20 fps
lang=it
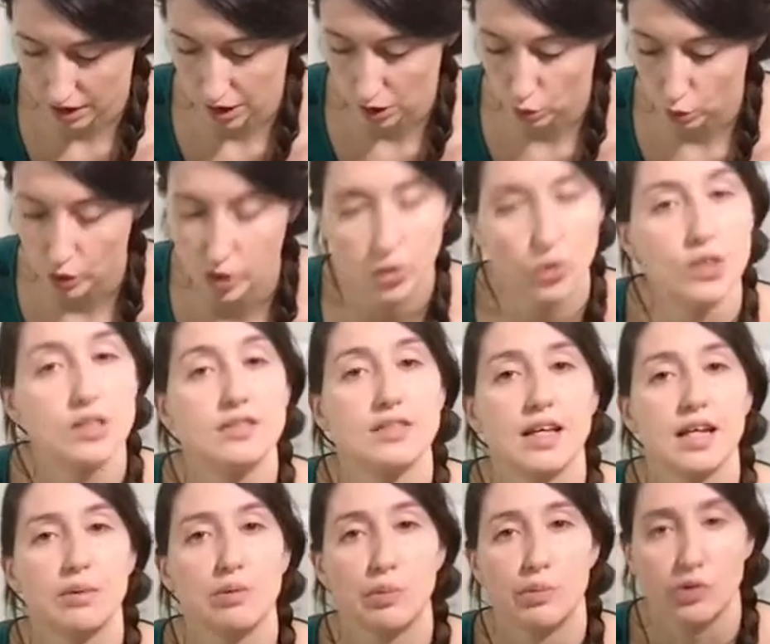in cui noi
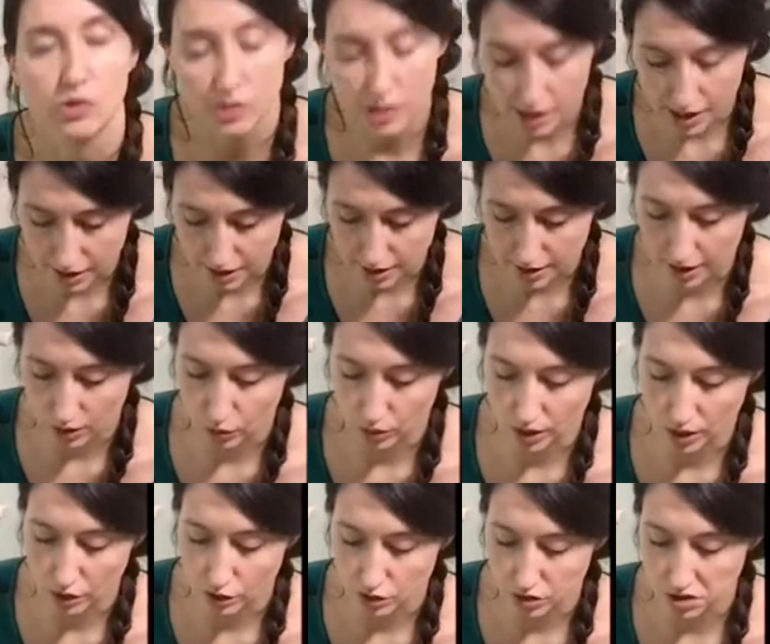saremo protetti, quindi
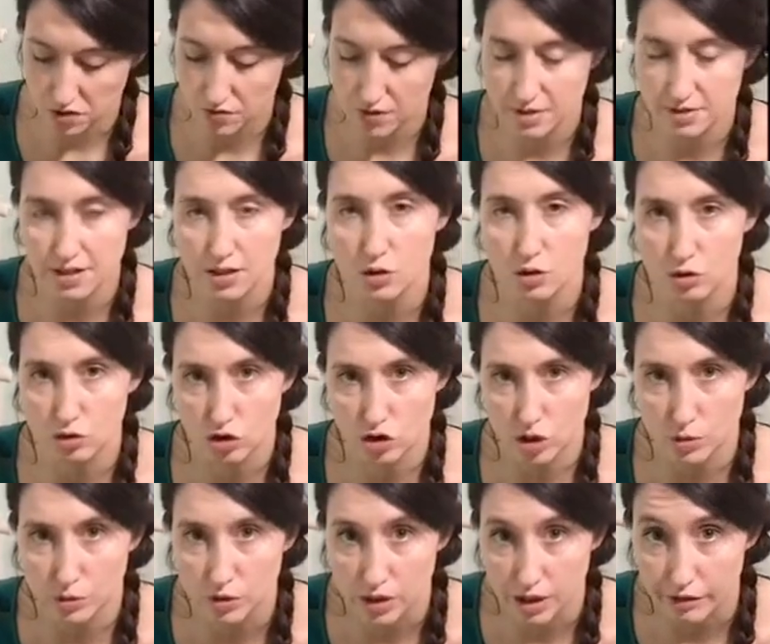il nostro avversario non ci
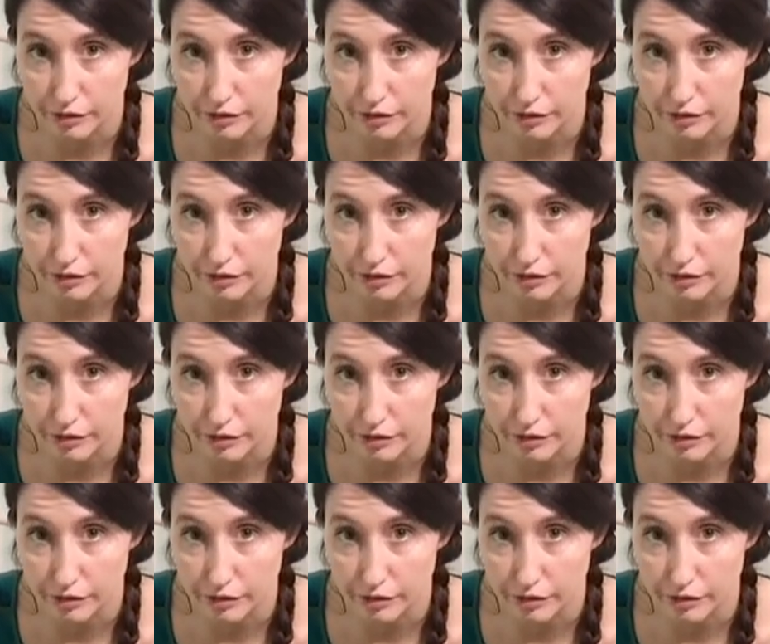potrà